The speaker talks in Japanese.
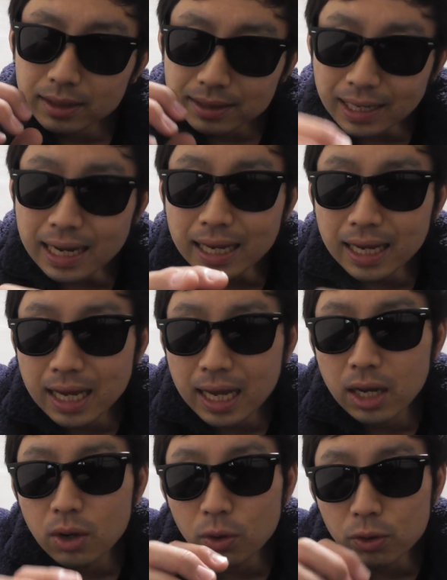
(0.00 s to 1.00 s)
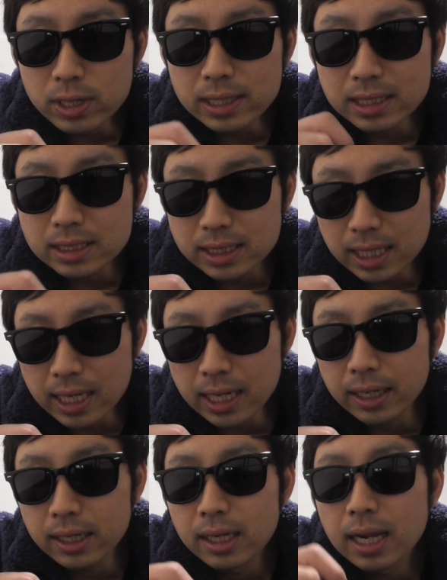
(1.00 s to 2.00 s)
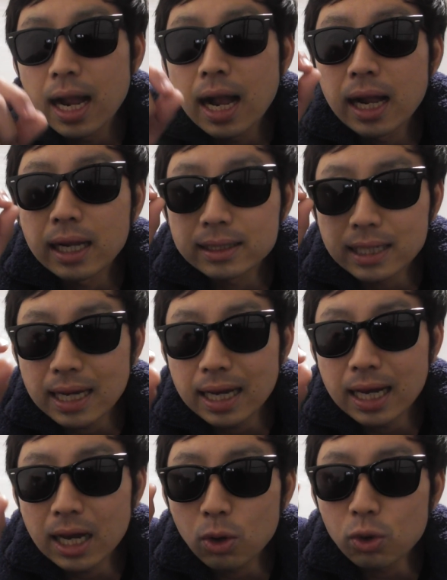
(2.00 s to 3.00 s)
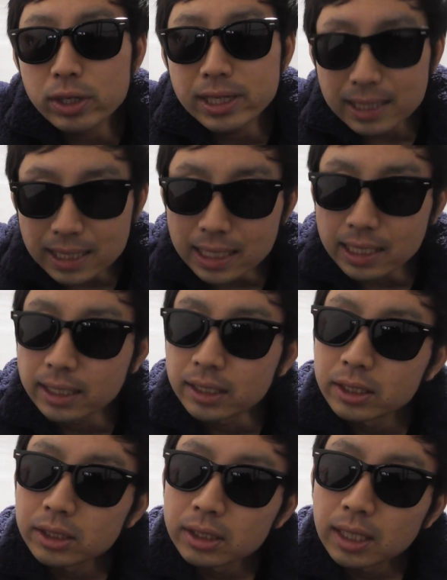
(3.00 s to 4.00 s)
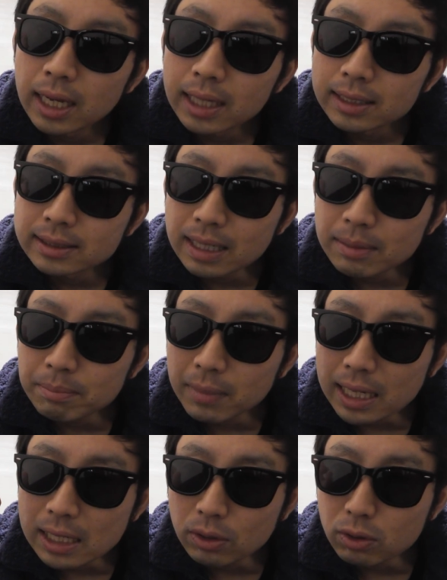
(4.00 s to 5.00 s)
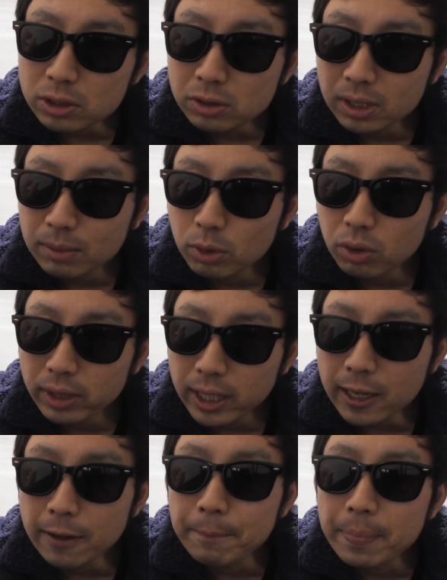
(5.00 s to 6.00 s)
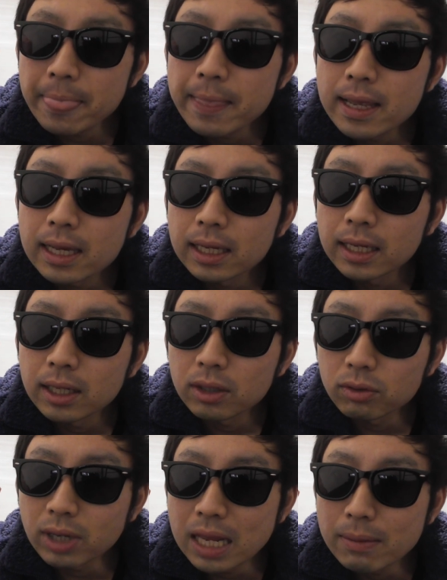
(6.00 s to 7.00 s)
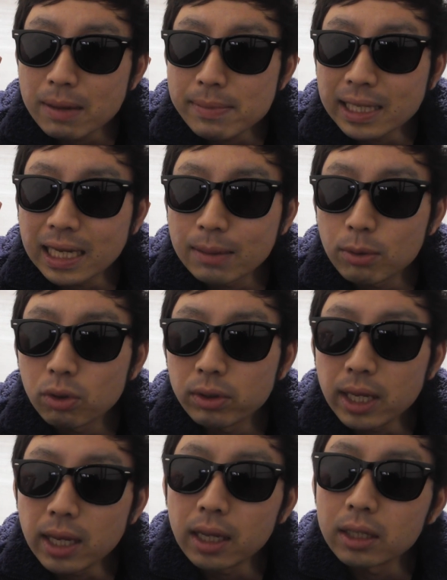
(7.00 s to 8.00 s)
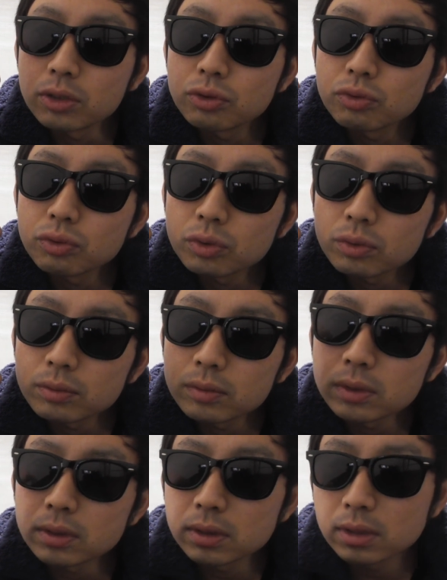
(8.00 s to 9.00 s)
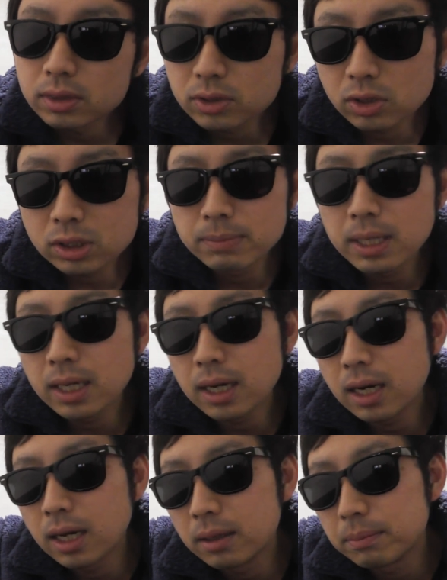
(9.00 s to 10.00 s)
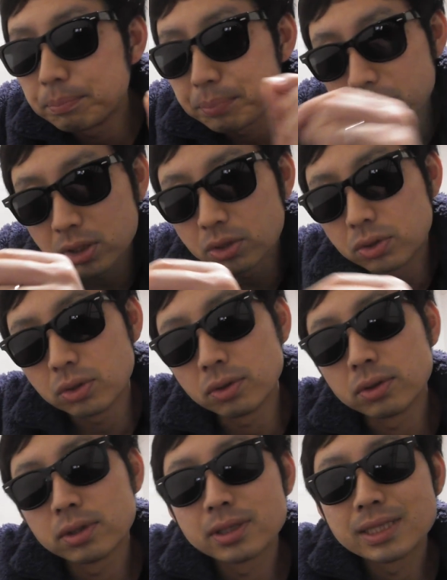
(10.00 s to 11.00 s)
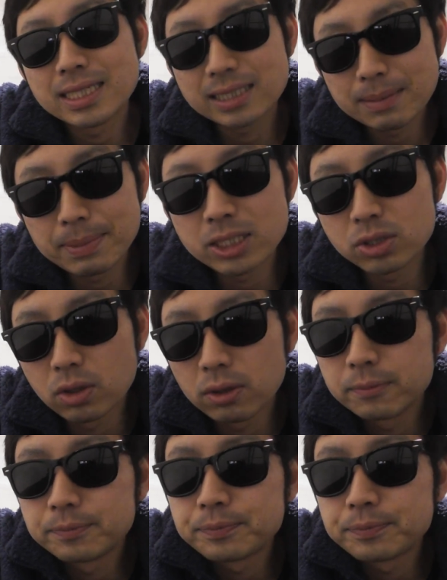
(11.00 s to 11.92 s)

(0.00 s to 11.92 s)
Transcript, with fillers: 誰かが故意にして、誰かが故意に千枚通しのようなもので、ドライバーみたいなもので、側面からプスッと刺してますと。